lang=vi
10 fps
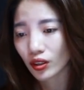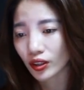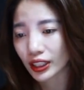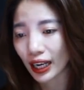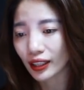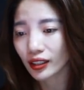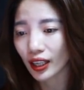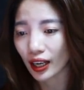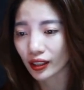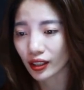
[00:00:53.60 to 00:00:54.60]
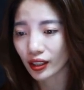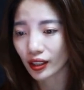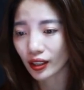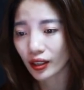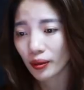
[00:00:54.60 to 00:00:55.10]
Con gái đã gả đi,
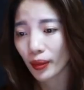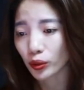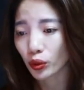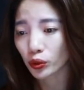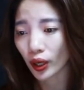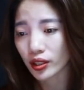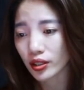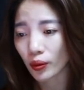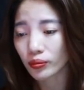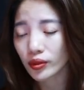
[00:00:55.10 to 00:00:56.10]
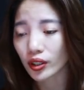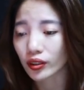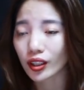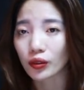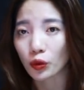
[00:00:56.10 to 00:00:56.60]
mà tôi toàn sống nhờ
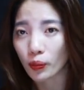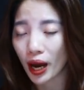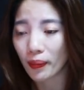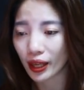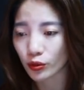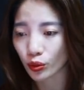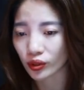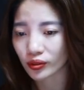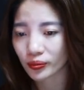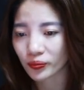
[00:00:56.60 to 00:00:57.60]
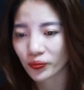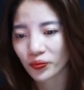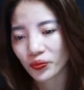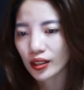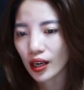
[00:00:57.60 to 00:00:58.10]
tiền của ba mẹ ruột.
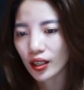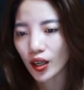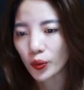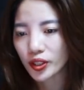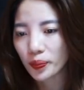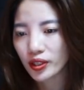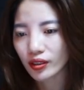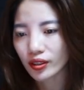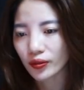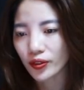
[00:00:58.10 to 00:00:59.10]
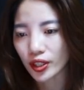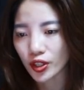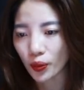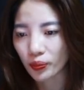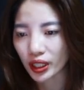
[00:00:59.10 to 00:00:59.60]
Không chấp nhận được việc
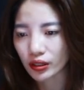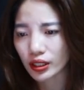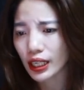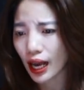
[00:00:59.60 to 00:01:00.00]
chồng mình